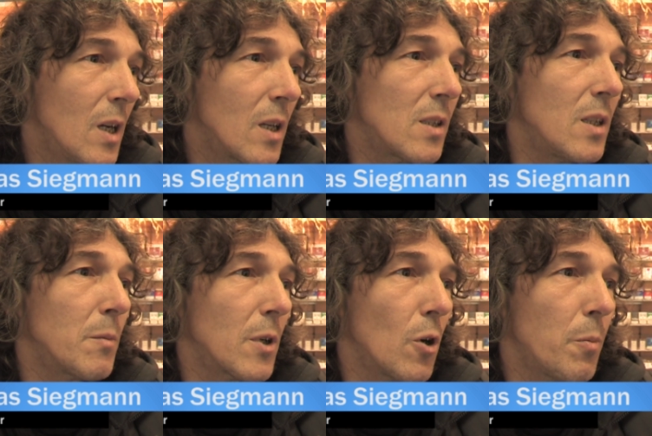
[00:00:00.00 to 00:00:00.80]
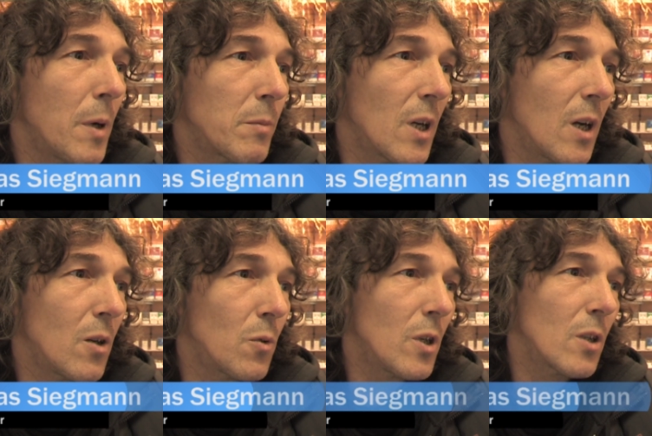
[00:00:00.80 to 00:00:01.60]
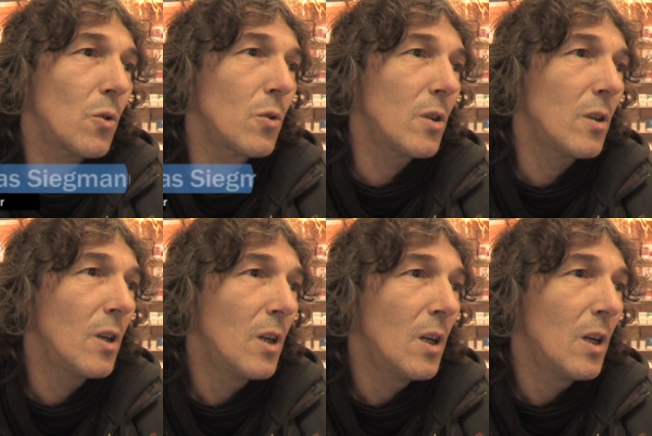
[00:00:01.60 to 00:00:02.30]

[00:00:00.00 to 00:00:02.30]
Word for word: Jetzt liegen wir noch beim Tag 100 Kunden.